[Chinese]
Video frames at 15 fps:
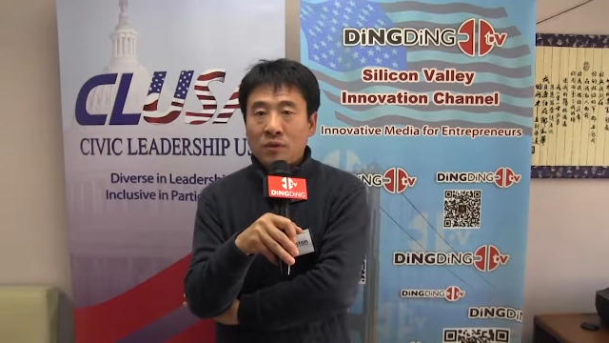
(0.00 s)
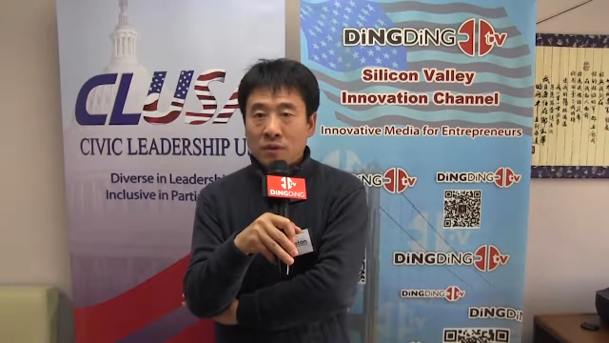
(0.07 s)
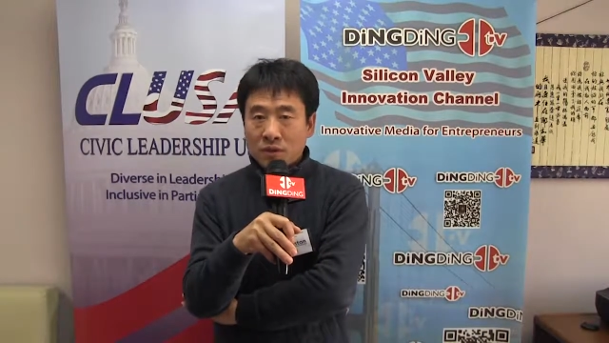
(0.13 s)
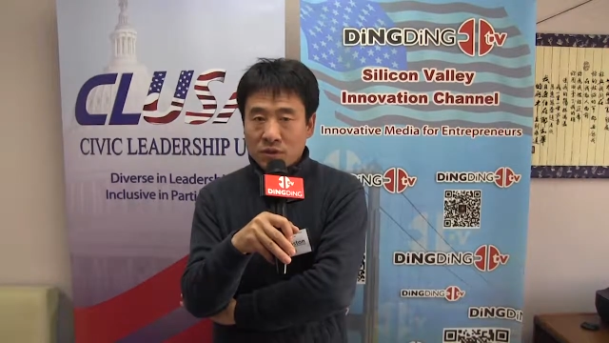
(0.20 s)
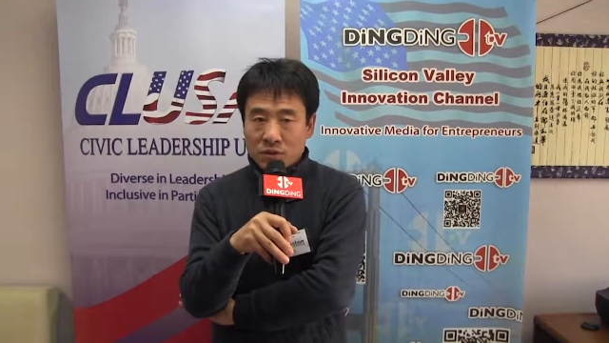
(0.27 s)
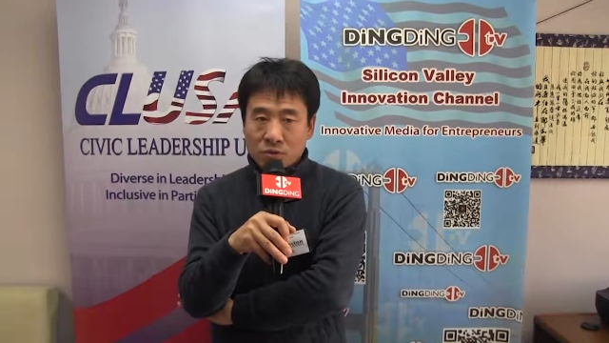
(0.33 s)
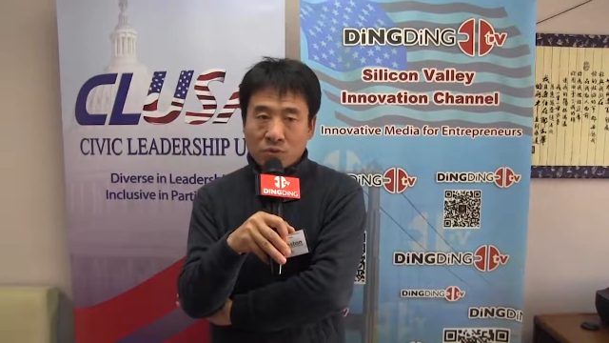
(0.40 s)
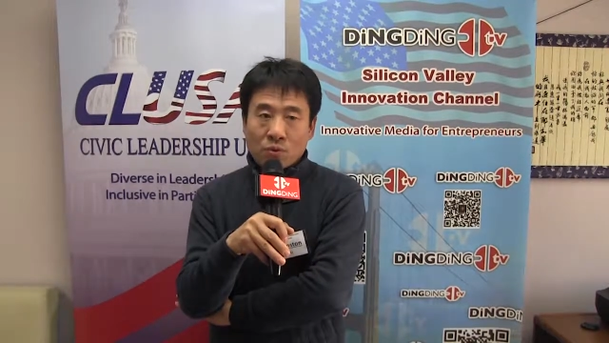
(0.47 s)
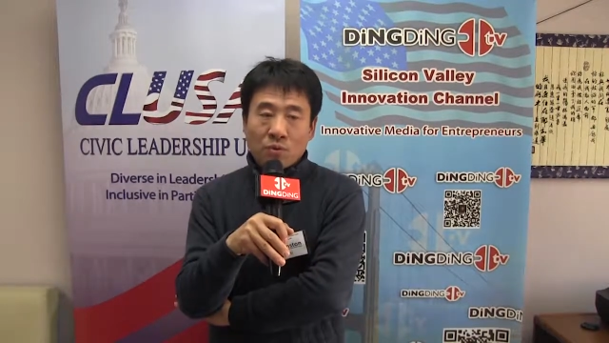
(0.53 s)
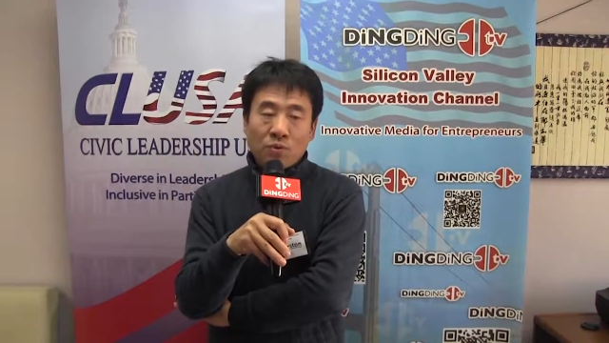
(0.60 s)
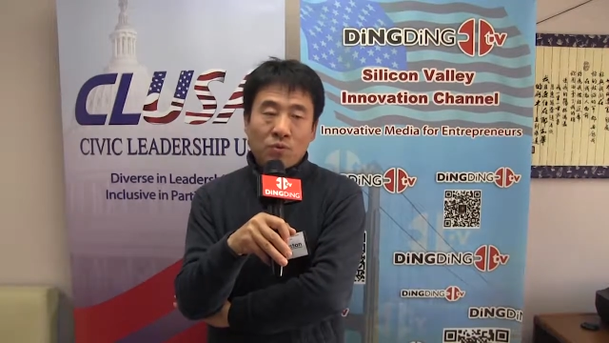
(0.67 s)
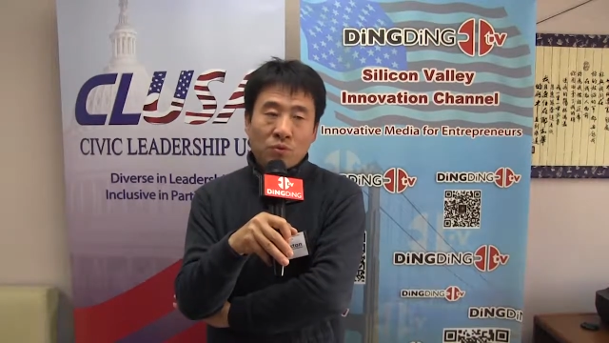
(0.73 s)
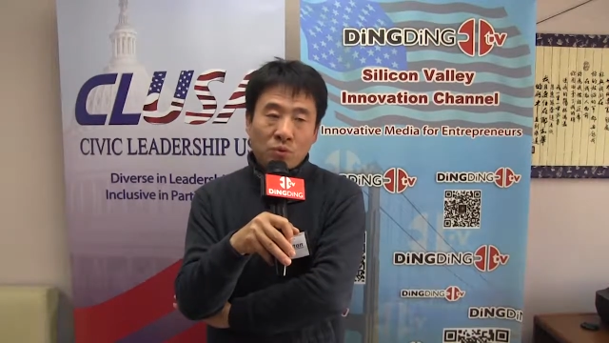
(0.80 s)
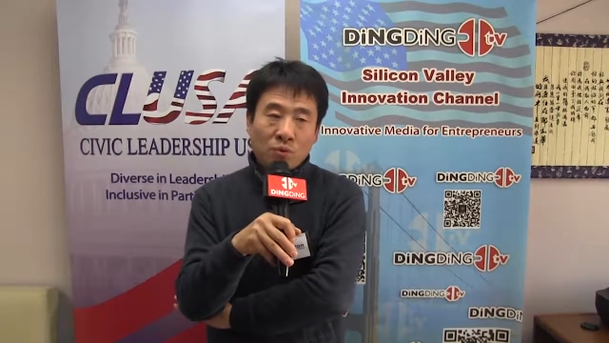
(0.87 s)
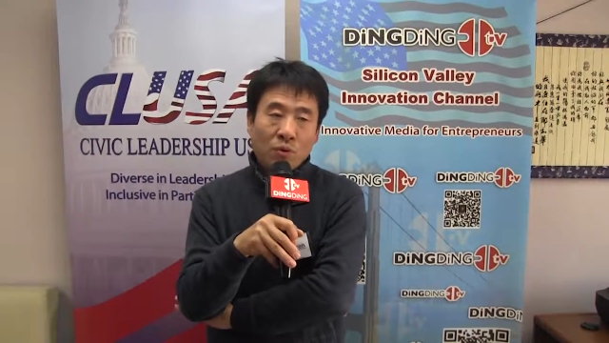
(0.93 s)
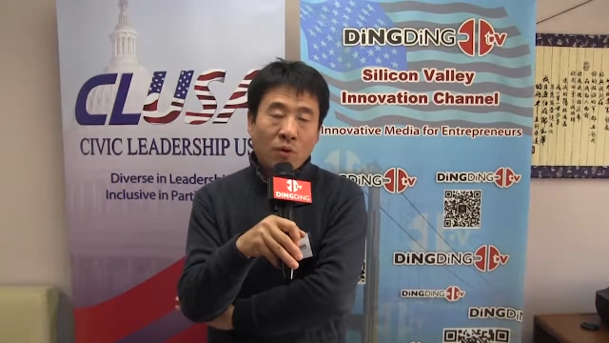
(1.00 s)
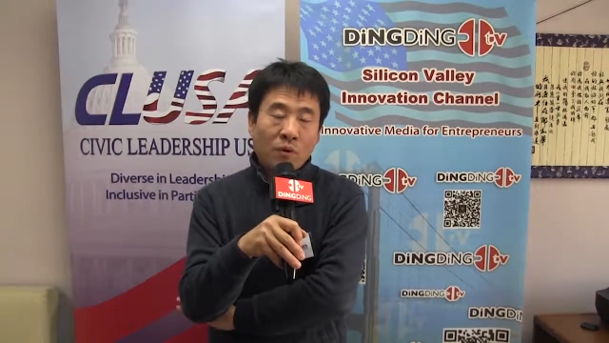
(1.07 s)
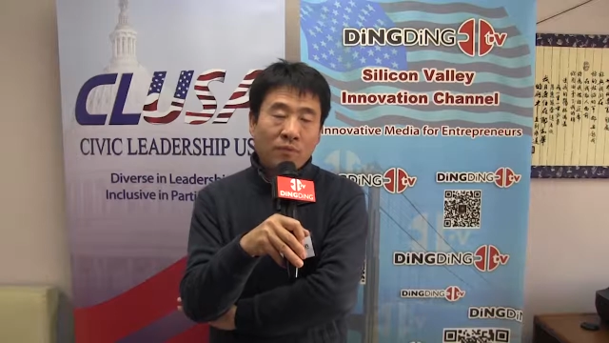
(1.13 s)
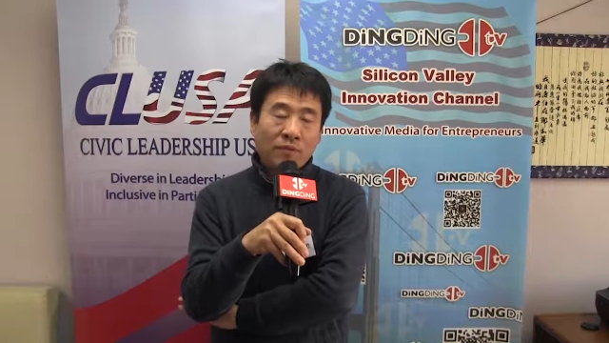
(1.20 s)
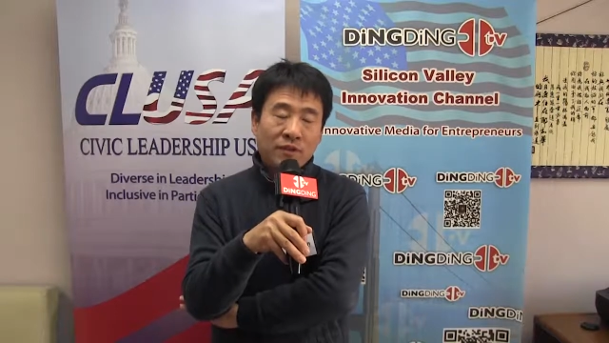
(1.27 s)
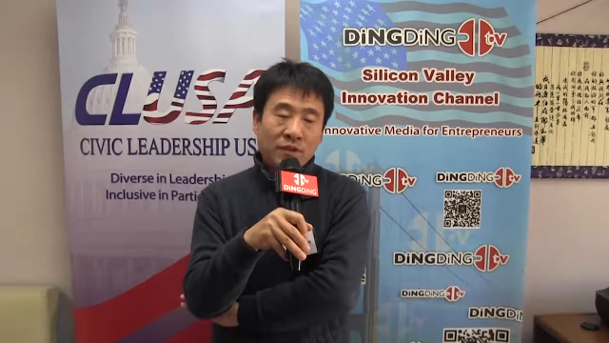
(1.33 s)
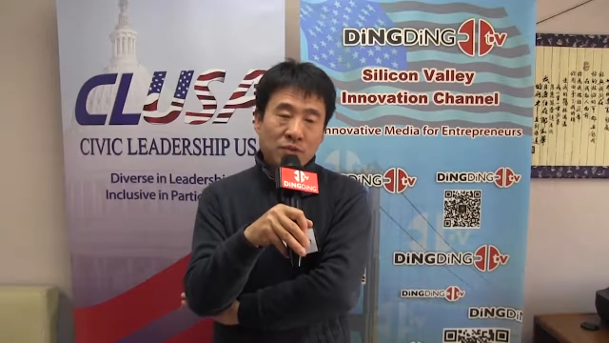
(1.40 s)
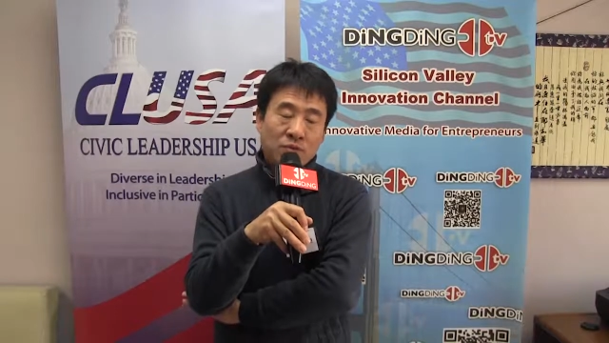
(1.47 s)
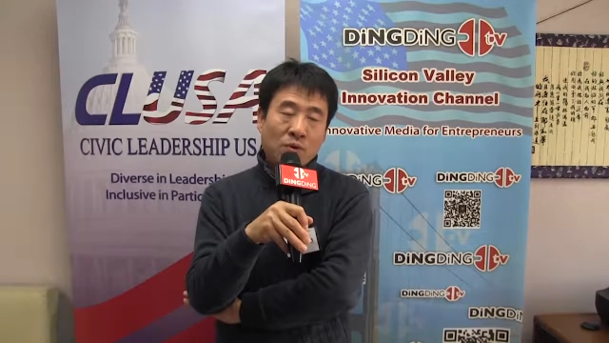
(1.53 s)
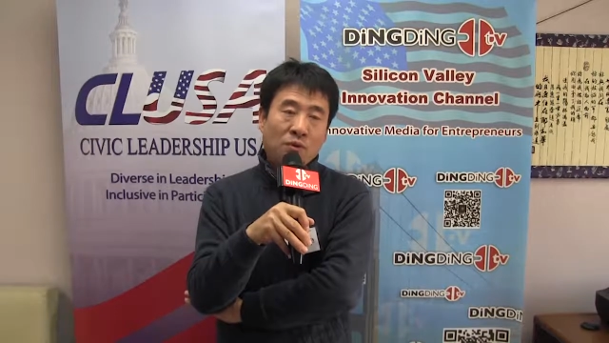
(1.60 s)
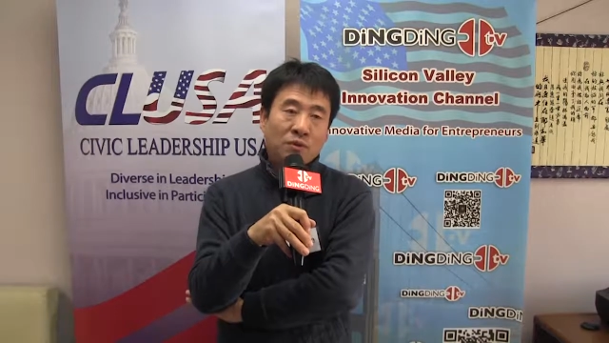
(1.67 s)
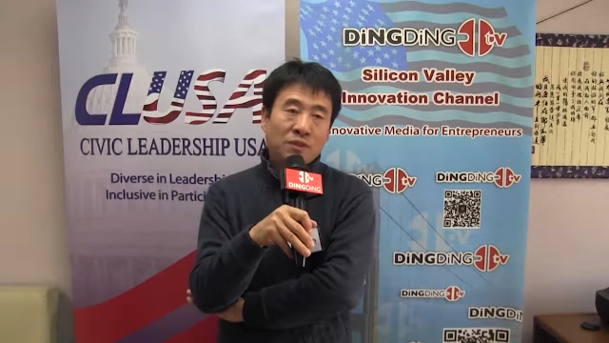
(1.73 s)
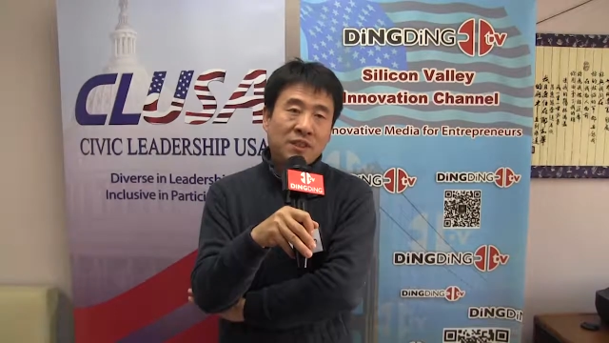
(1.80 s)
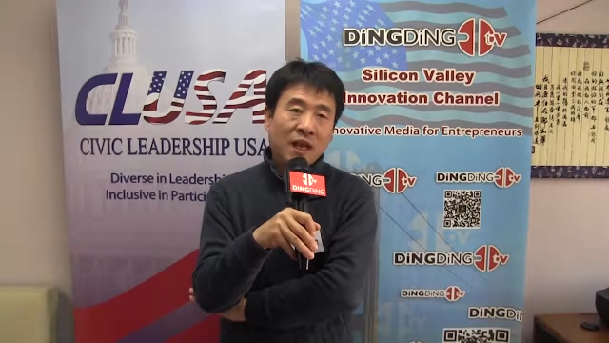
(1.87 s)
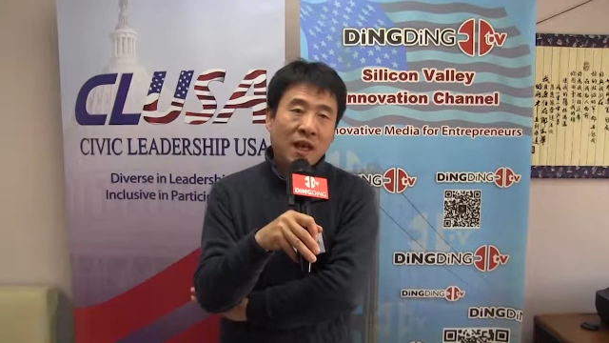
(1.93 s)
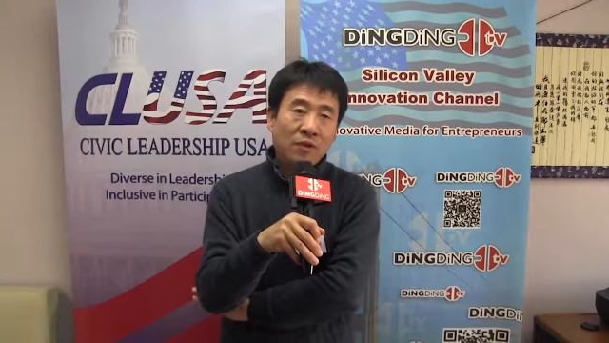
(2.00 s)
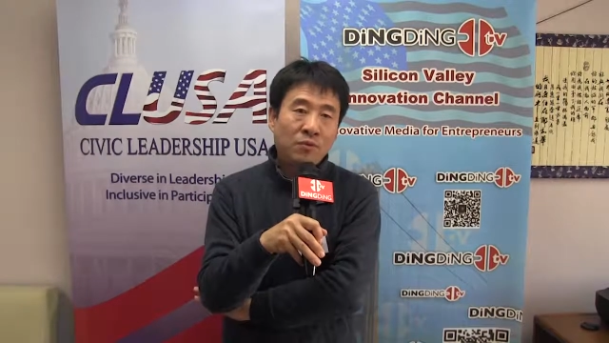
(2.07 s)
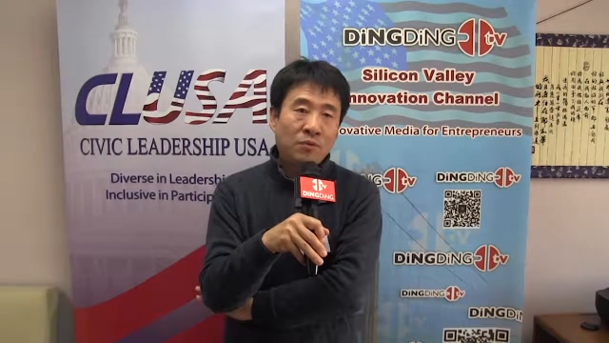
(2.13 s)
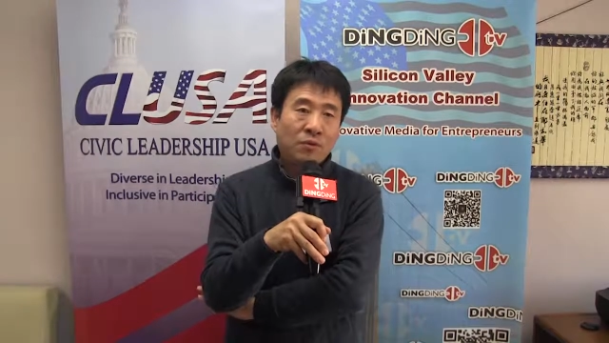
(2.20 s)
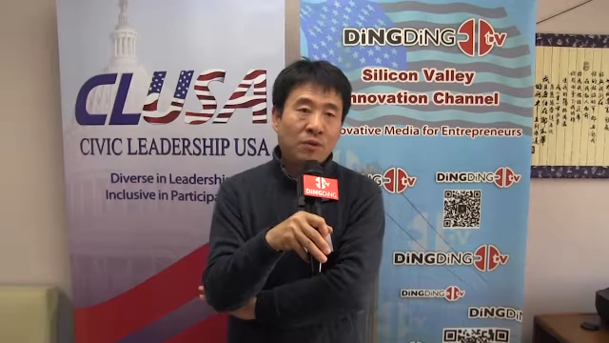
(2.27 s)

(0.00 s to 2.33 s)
这种运动、这种参与。